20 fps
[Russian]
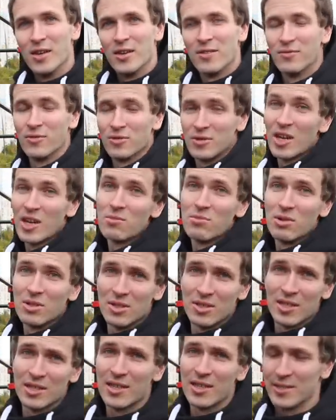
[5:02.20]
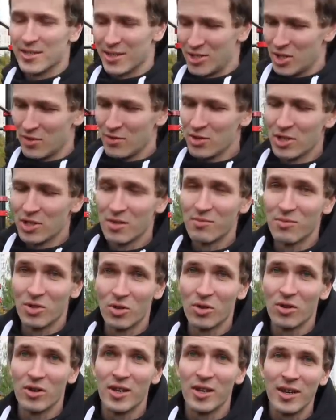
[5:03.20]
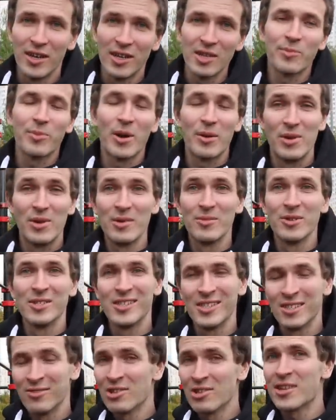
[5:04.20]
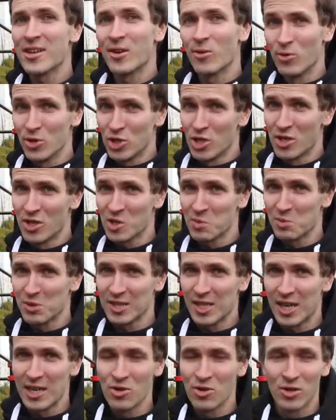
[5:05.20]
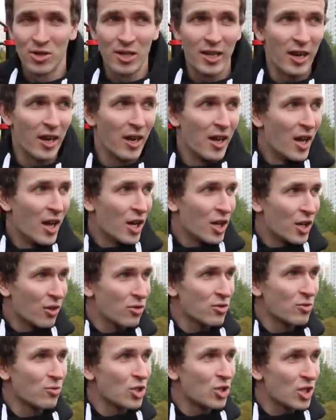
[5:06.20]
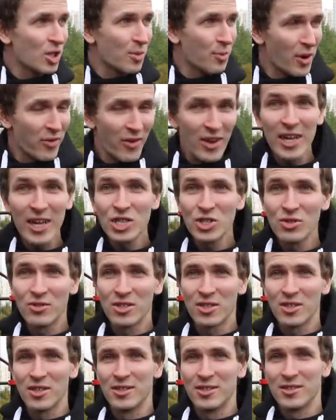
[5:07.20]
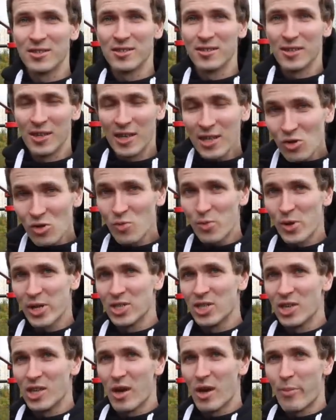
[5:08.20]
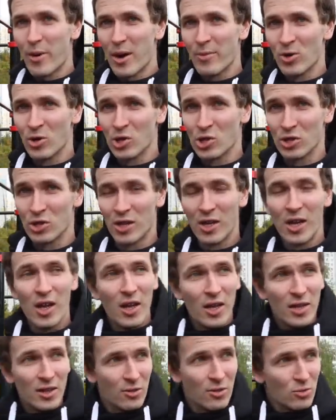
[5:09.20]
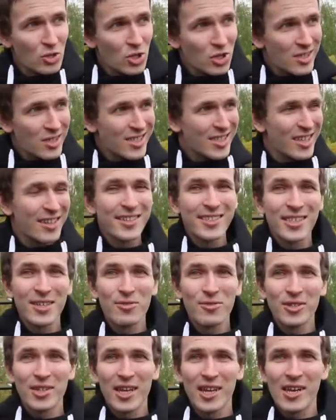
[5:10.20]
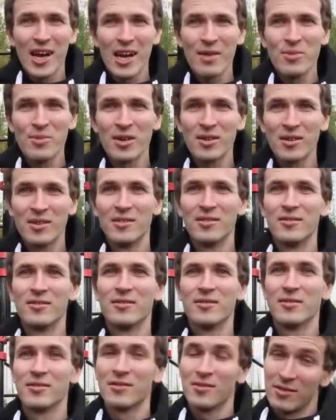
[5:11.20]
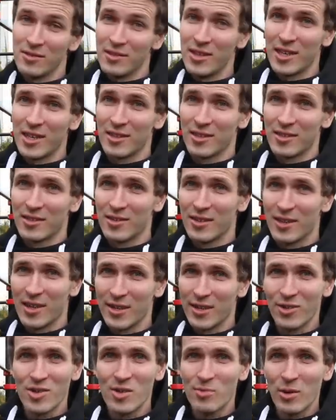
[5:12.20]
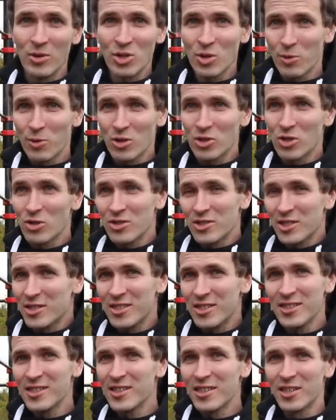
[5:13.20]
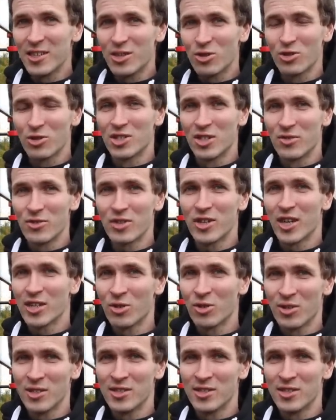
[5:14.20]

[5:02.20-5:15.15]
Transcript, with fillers: ну вот, как бы это ни казалось очевидным, но эта проблема действительно очень распространенная. И вот научиться проворачивать кисть – это упражнение поможет. Научиться делать рывок ногами – нет. Оно не поможет, потому что он здесь не делает тот рывок, который